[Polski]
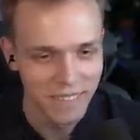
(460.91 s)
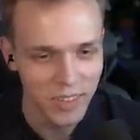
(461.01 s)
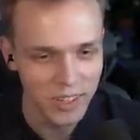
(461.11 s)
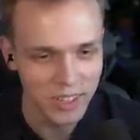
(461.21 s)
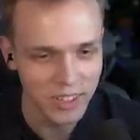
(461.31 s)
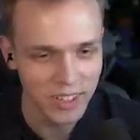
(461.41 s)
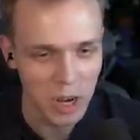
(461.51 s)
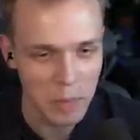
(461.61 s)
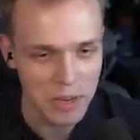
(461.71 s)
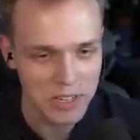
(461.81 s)
No to
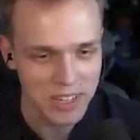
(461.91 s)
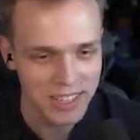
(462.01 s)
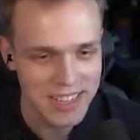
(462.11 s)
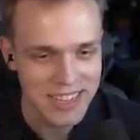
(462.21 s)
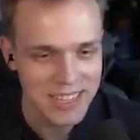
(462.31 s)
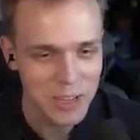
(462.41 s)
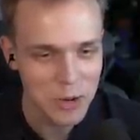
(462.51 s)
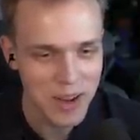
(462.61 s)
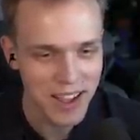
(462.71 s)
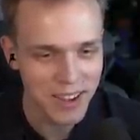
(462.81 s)
kopiesz. I
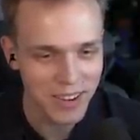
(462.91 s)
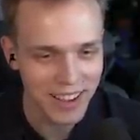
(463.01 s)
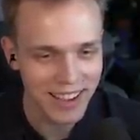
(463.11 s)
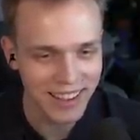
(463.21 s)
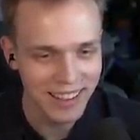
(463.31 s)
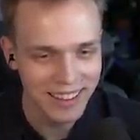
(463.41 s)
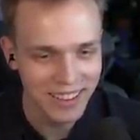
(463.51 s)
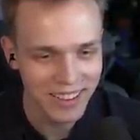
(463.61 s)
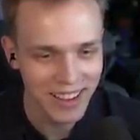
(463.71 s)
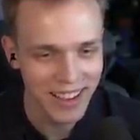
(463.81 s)
stołina, okej,
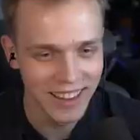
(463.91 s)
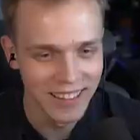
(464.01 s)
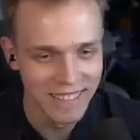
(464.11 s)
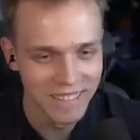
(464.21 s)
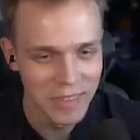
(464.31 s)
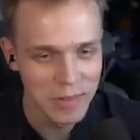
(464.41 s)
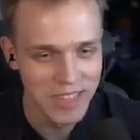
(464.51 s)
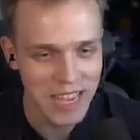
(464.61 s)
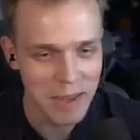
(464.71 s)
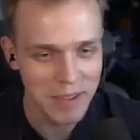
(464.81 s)
okej.
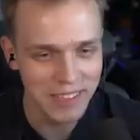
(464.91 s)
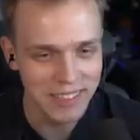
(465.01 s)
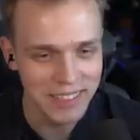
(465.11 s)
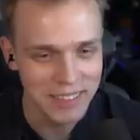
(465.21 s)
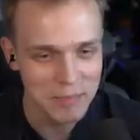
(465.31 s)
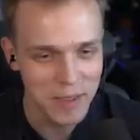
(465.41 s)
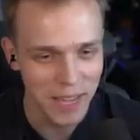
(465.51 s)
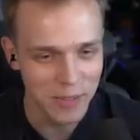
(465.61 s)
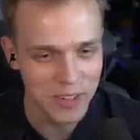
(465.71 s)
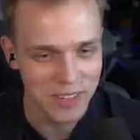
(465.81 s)
Diament. Dobra,
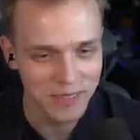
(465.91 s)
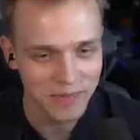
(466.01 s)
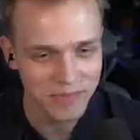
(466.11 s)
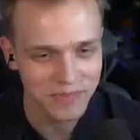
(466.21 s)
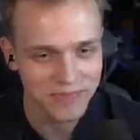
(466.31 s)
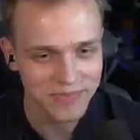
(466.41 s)
pierwszy, diament.